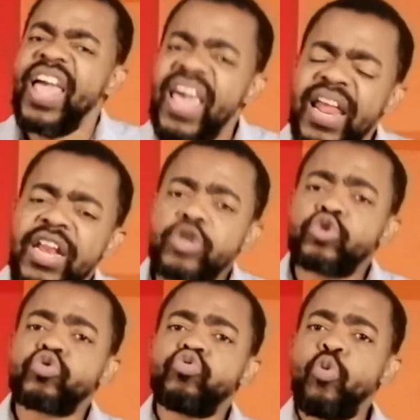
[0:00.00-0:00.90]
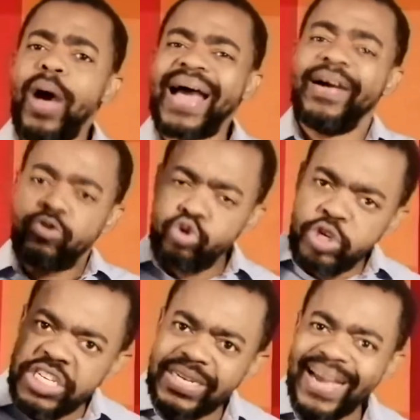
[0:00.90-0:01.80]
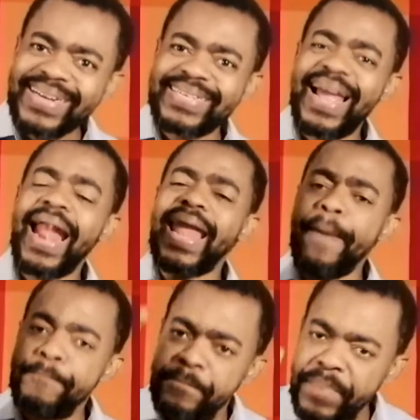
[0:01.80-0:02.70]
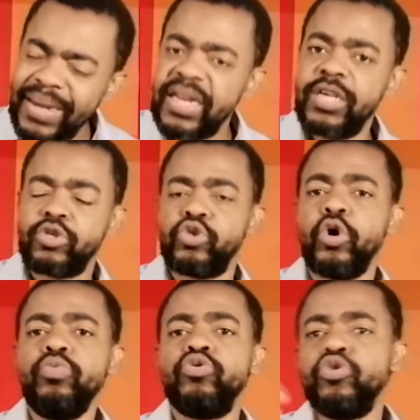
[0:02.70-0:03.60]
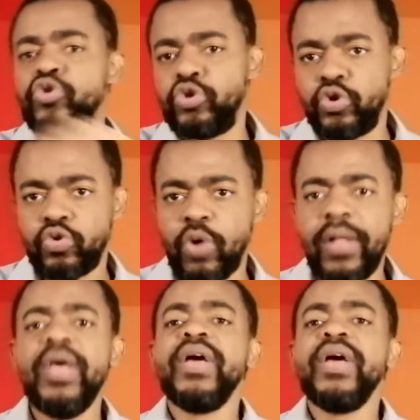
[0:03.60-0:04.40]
Et le soir, tu cherches la bénédiction de Dieu sur toi.